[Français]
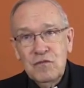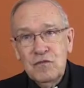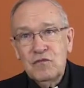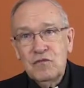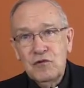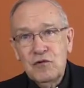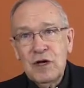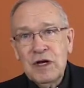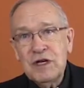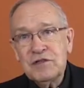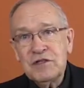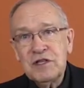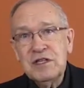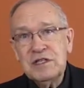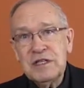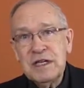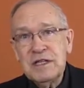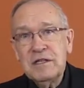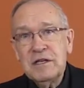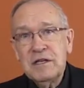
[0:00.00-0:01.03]
durant
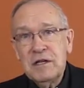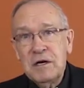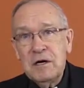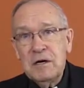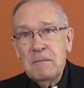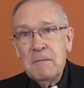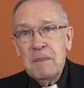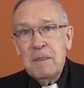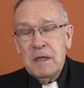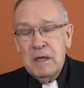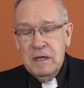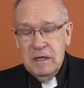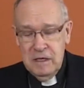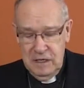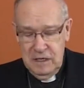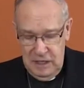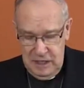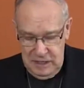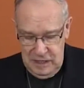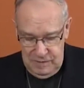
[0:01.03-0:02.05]
ces années-là.
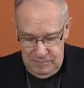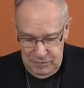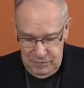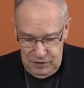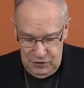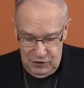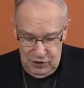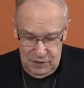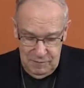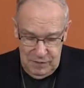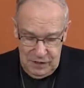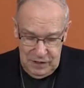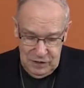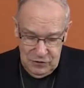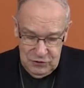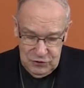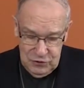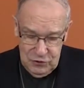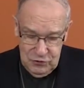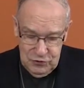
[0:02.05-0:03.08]
Et il
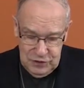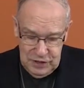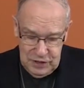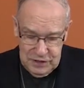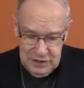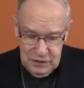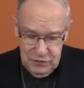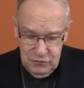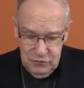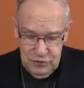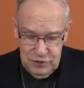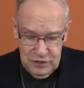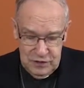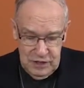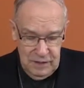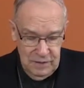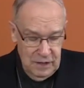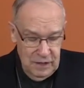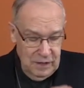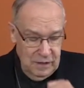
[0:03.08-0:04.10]
commence son texte en nous
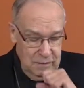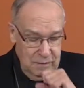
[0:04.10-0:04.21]
disant